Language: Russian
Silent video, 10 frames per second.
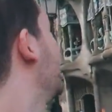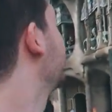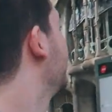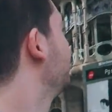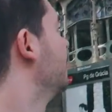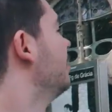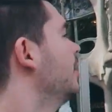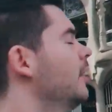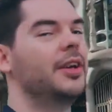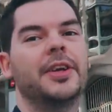магнату
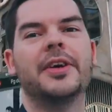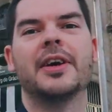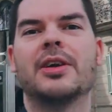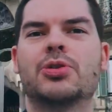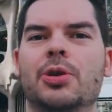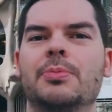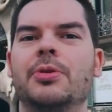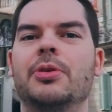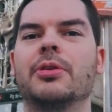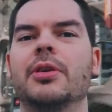и раньше он
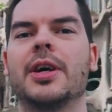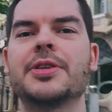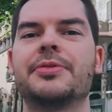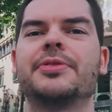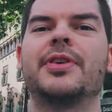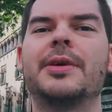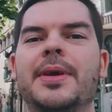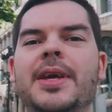был раза в два